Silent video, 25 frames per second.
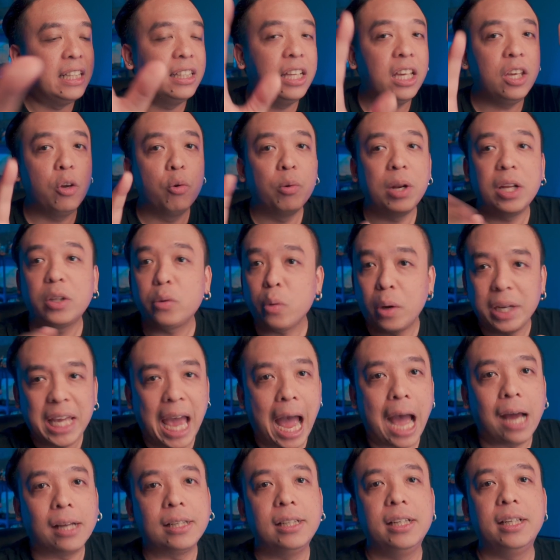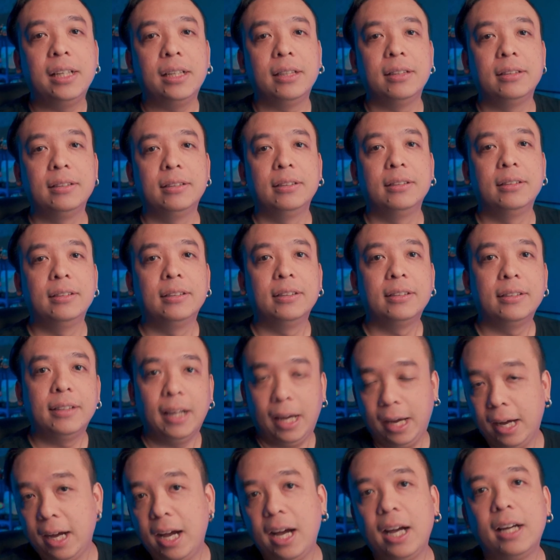งที่อยู่ในตัวอย่างเลย
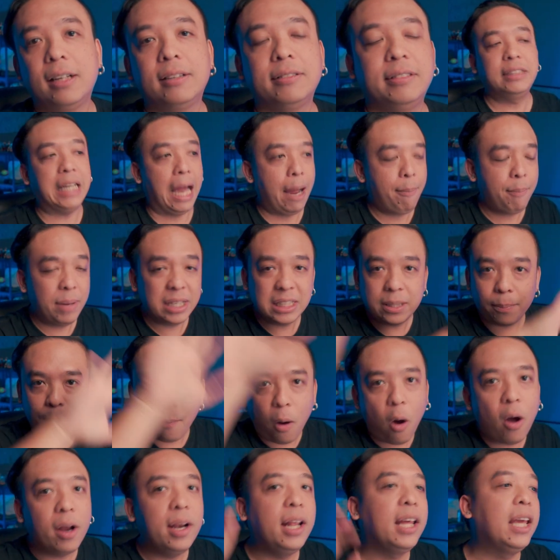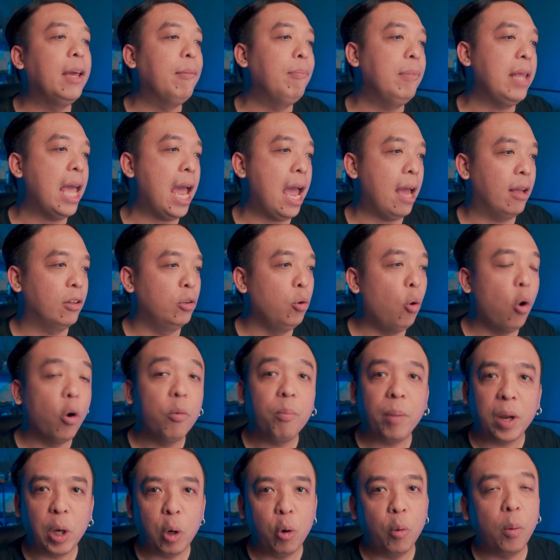เออ จะไม่สปอยเลยคลิปนี้ทุกคน
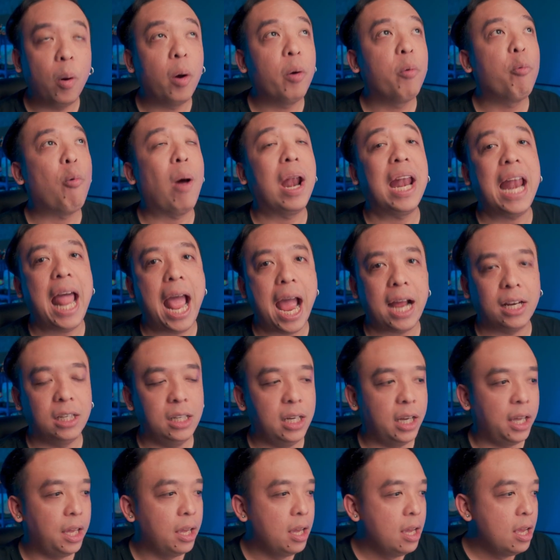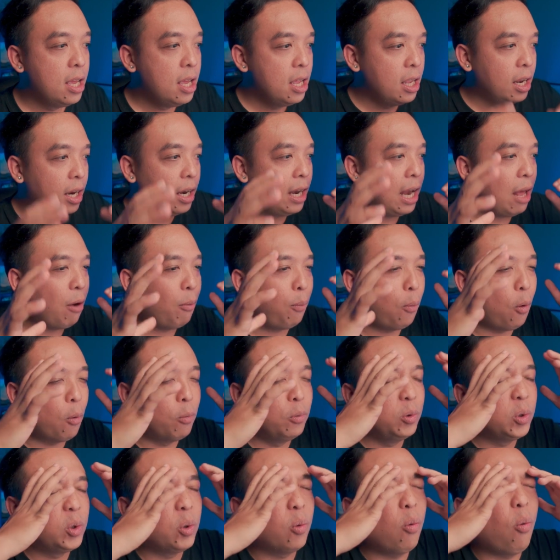ไปดูเพราะวันแรกเลย แล้วผม
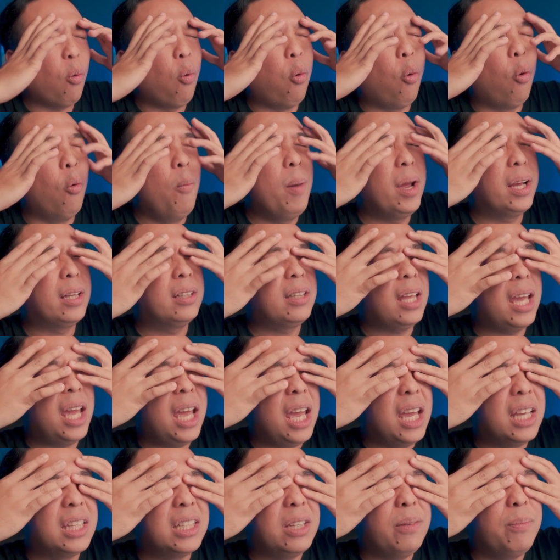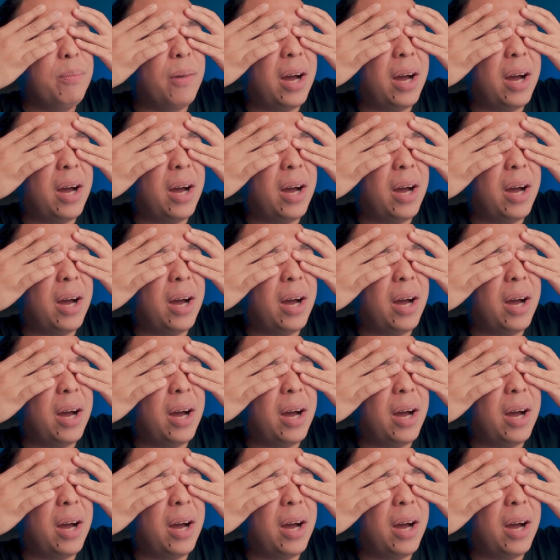รู้สึก โอ้โหแม่งเท่ชิบ